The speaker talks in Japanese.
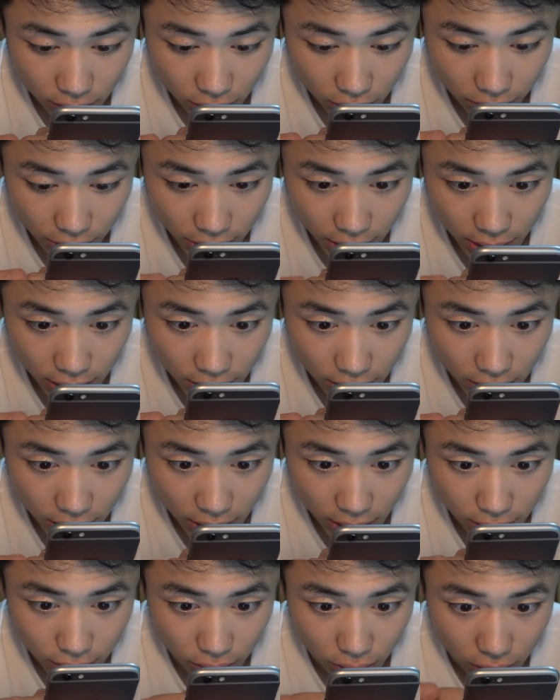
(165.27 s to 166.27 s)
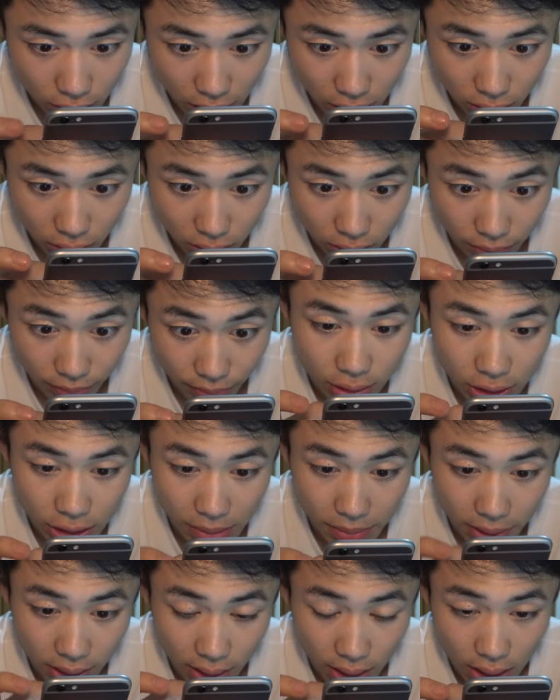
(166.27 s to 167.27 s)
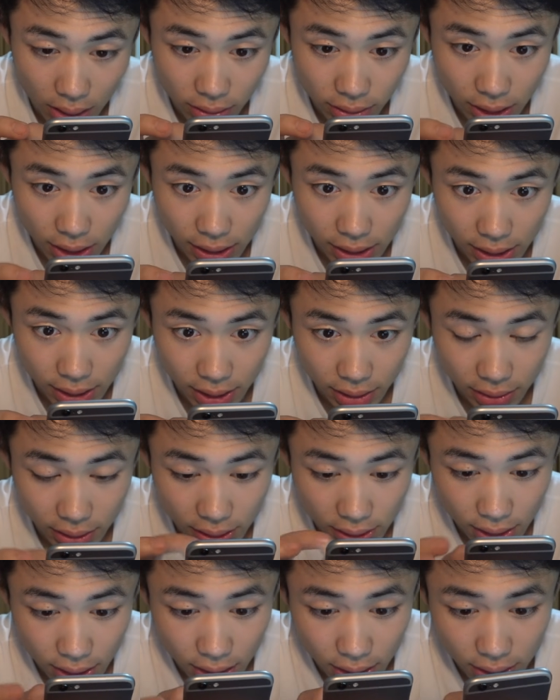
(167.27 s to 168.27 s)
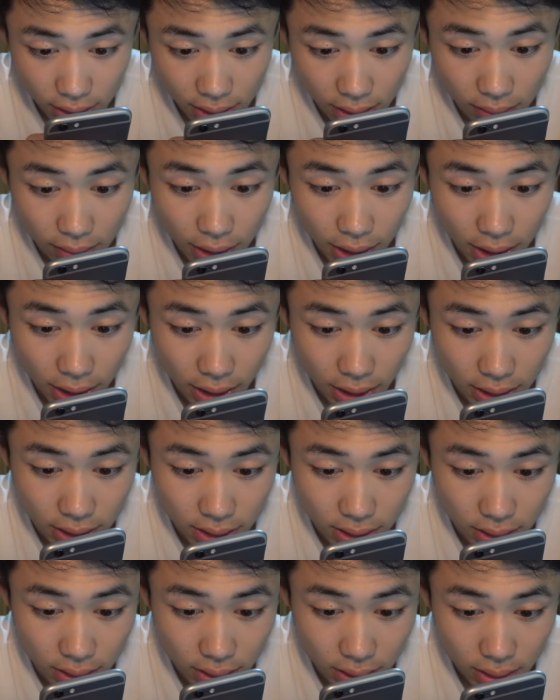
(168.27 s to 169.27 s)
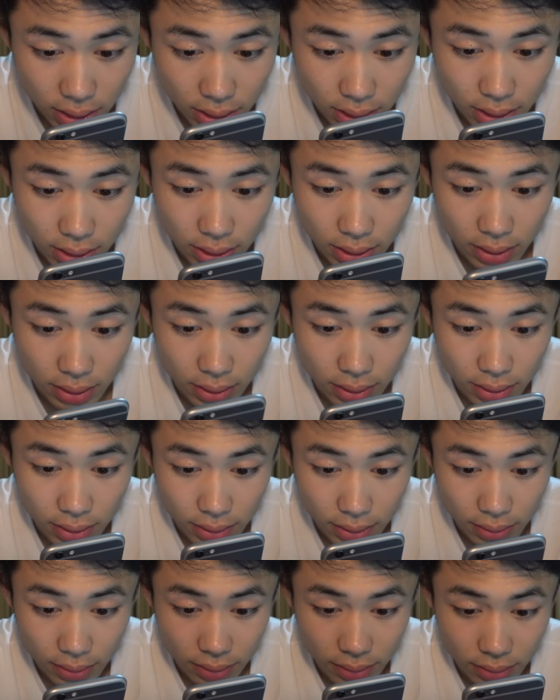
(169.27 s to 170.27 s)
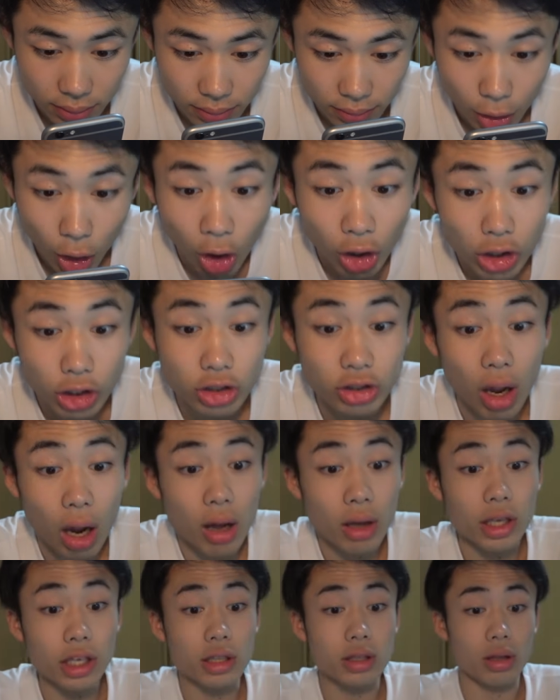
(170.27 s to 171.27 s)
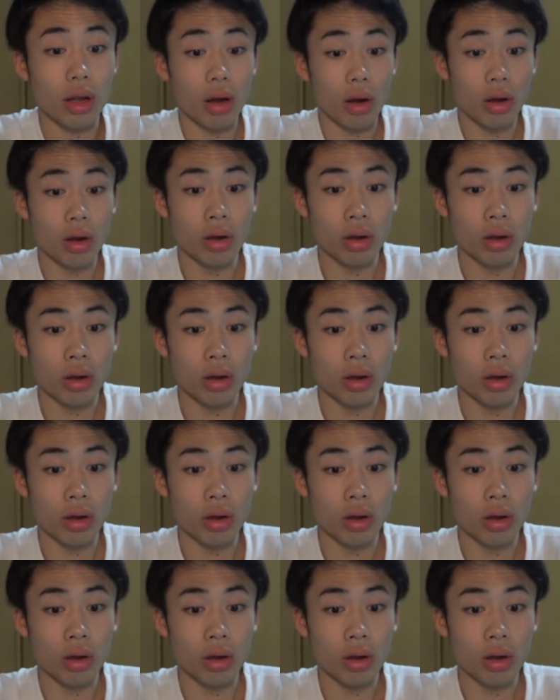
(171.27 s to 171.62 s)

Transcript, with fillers: ん、ごめんなさい。ちょっとあの、せめて拡大させてください。触れないんです。あ、いったいった